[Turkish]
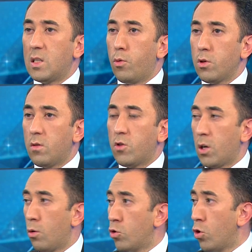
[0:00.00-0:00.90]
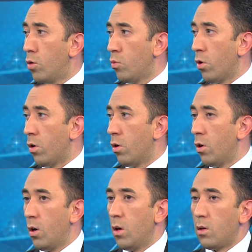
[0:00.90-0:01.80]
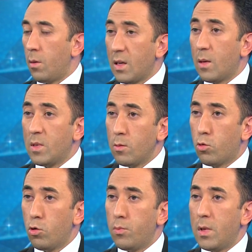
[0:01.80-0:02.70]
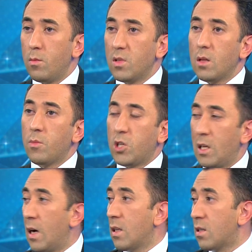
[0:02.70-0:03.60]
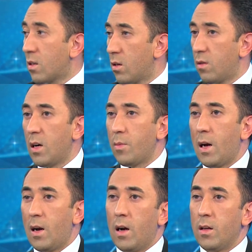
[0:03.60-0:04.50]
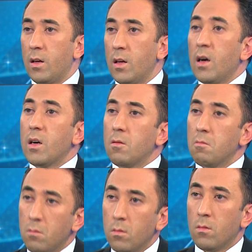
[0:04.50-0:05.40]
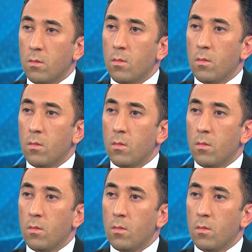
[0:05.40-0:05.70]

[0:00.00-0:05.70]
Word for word: testi pozitif çıkan oyuncu olmuyor. Demek ki bizim kulüplerimizde de bir şeylerde sıkıntı var bir yerlerde. Var, ya, o, o zaten